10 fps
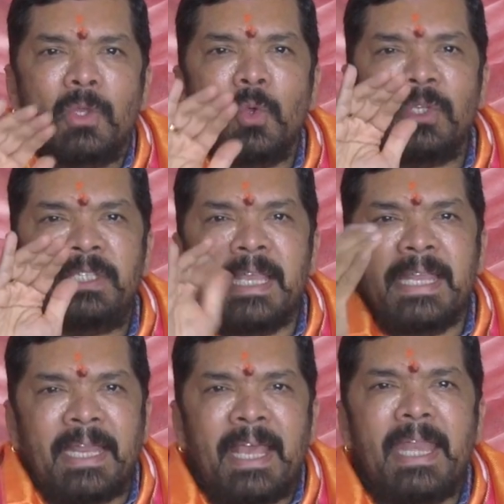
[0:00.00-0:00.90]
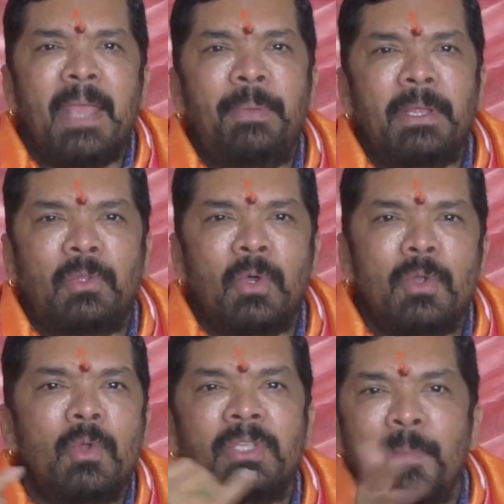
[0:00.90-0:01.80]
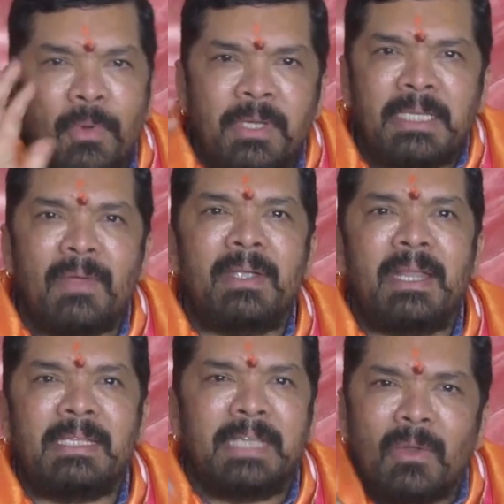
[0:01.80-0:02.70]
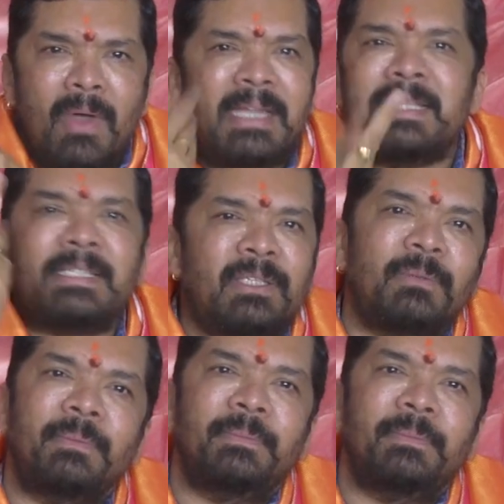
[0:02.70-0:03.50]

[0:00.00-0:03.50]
నువ్వు సీనియర్ అనే పేరుతో నువ్వు సపోర్ట్ చేసావంటే జనం హర్షించడం